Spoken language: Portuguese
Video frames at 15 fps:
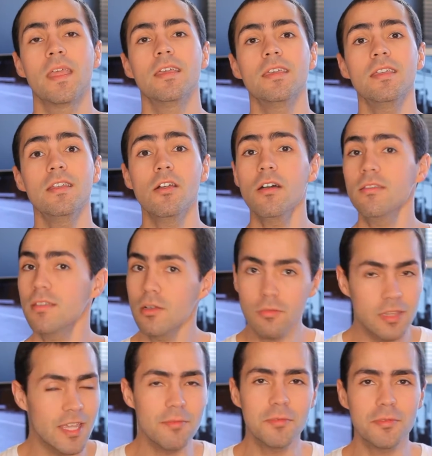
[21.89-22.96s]
e nós não
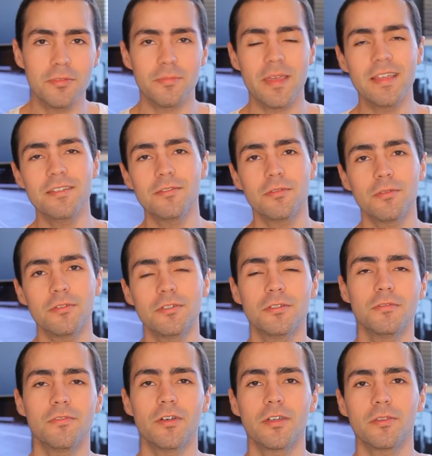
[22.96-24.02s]
temos os beijos hoje
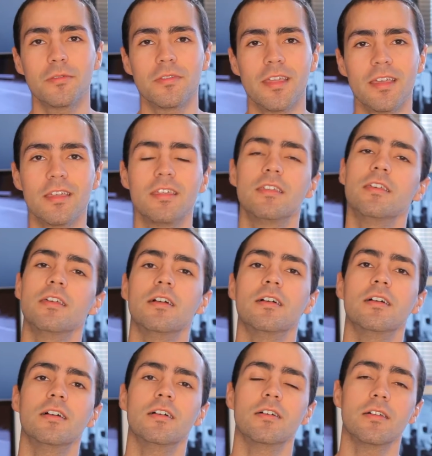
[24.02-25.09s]
no vlog do zack
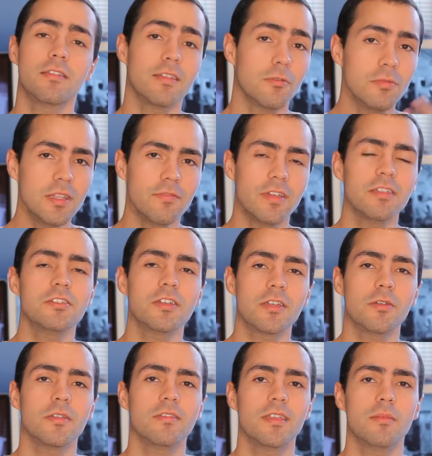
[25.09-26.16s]
Uh, segunda vez já
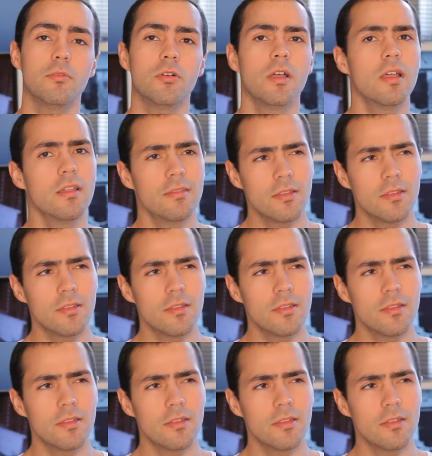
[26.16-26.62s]
que eu recebo.